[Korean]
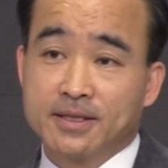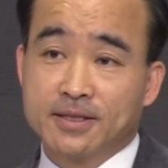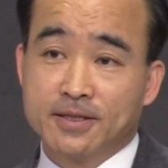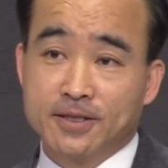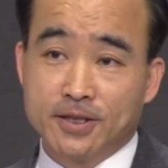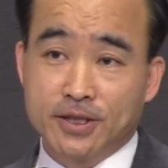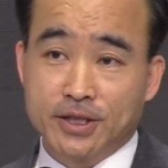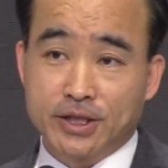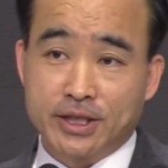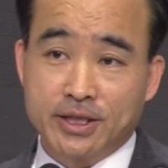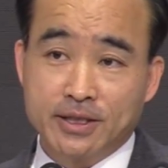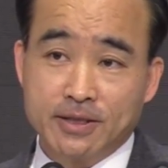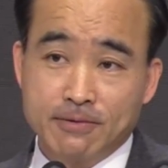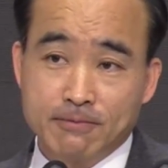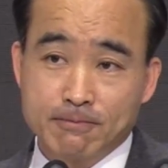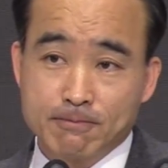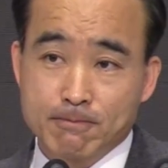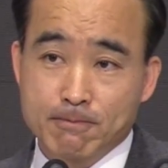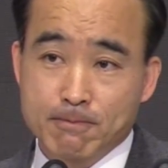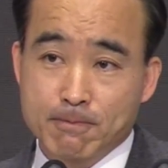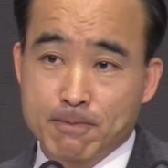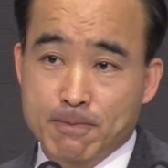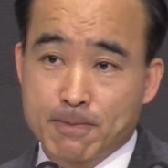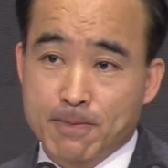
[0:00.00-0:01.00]
그런데
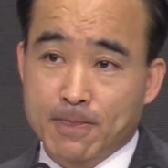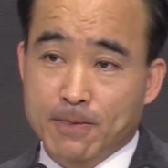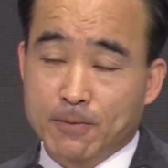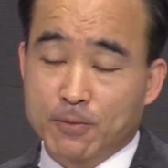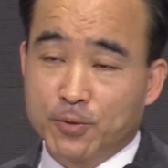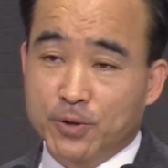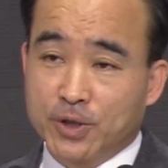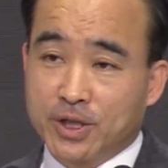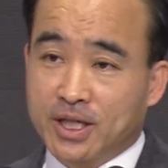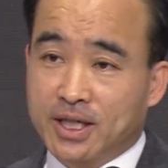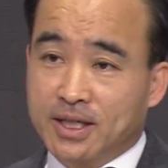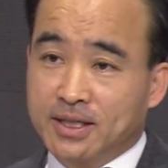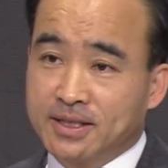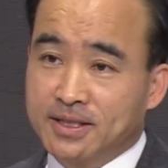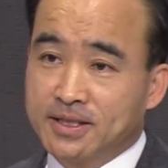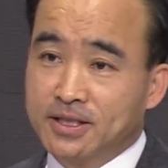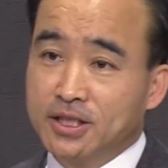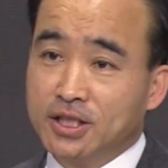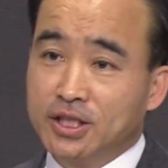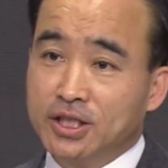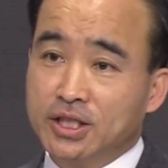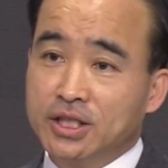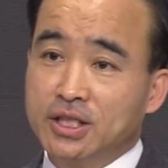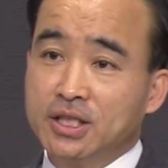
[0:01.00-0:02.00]
우리가
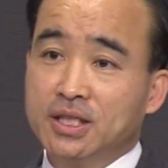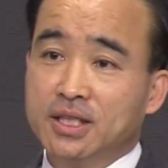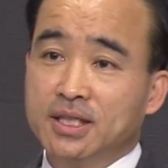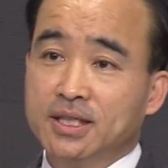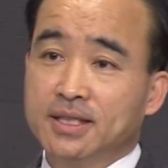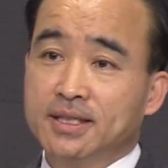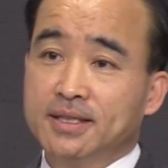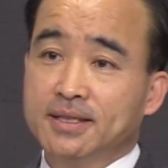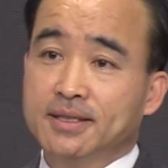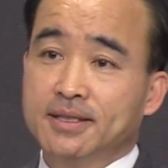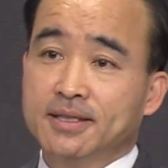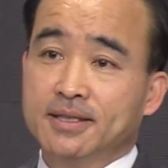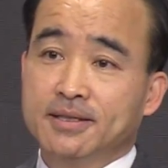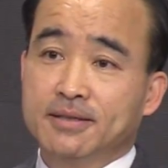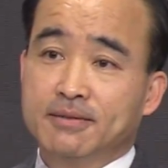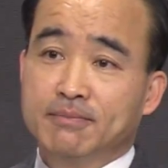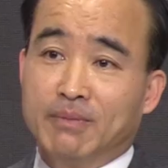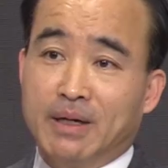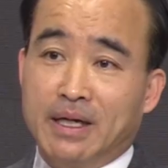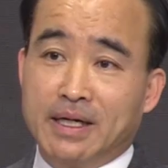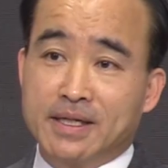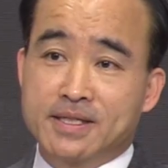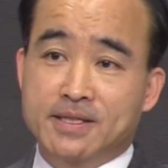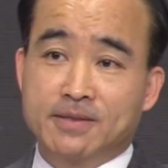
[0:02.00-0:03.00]
흔히
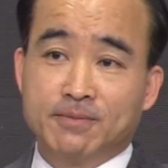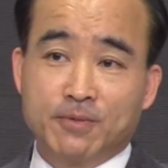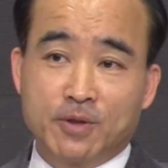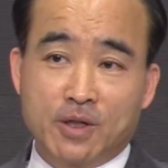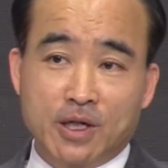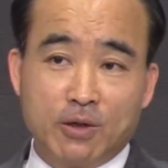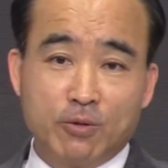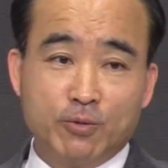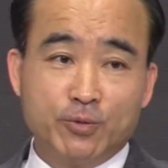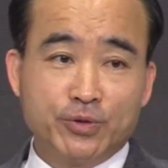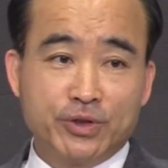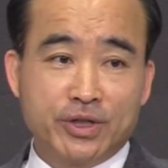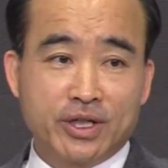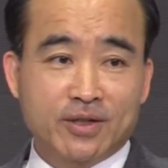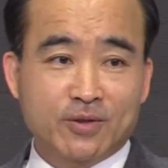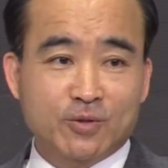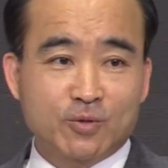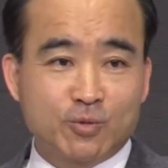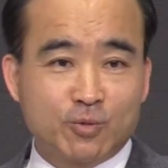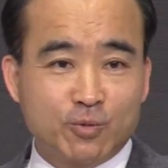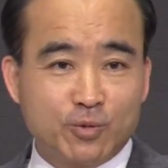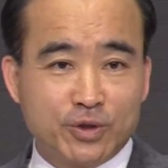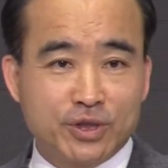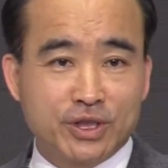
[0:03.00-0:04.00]
말씀 가운데
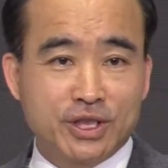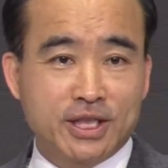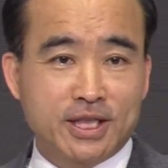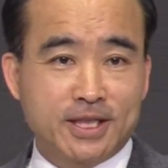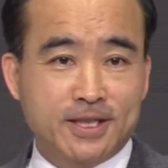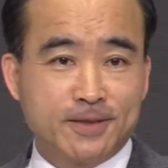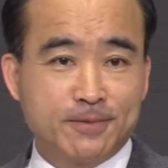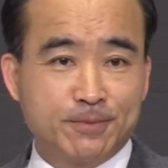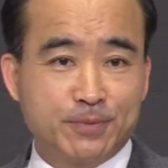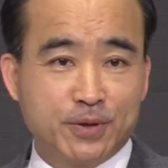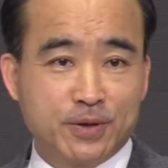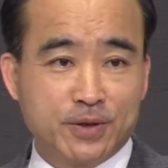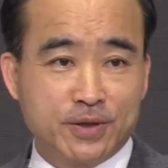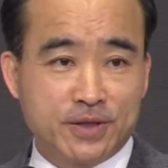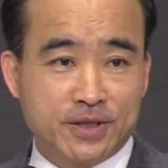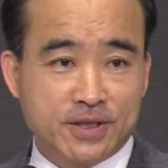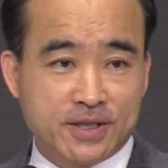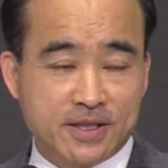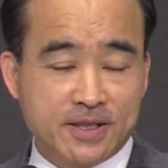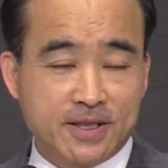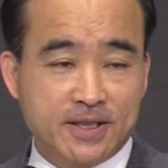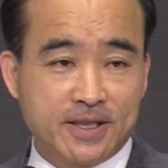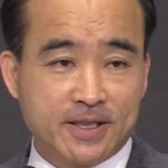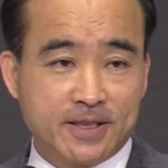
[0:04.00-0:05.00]
구원이라는
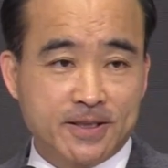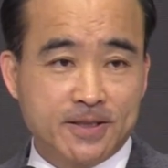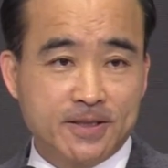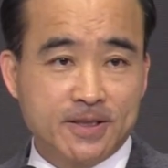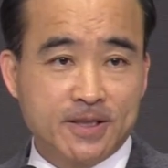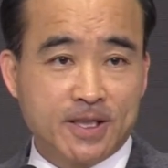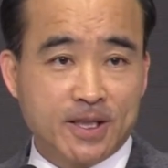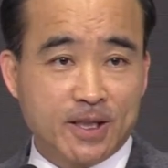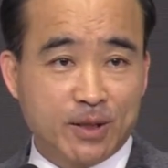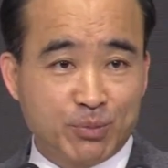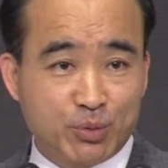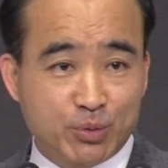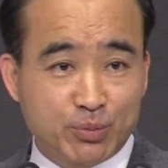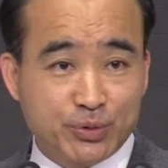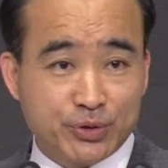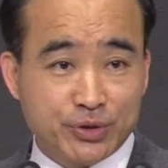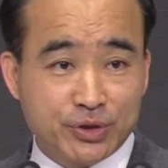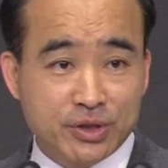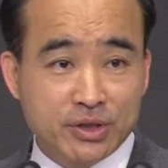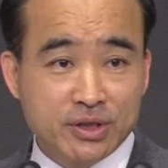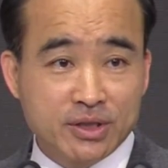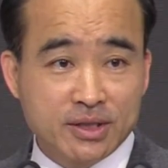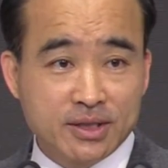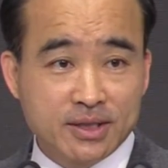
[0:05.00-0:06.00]
표현을 쓸 때는
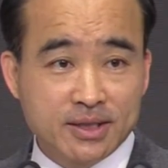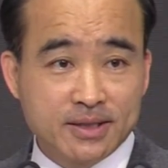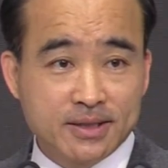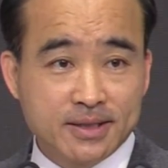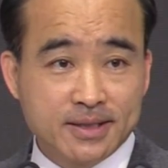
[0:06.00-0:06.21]
대부분